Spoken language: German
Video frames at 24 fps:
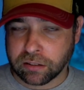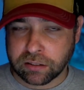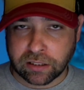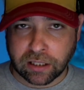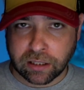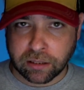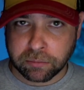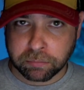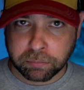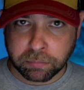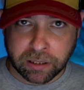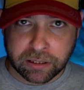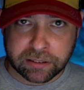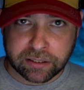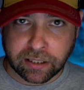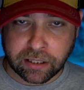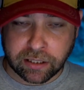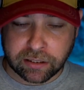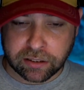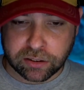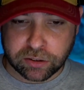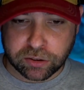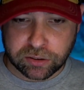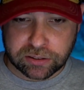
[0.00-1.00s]
nach ein paar
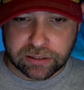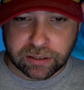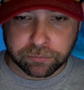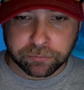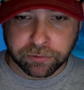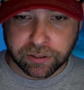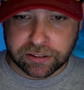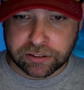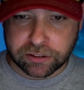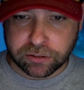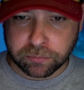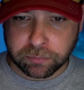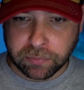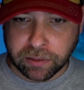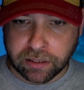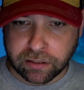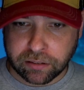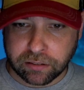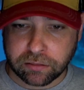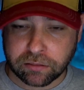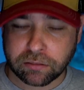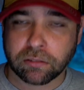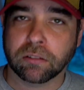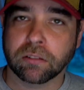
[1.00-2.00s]
Tagen eine Zusammenfassung machen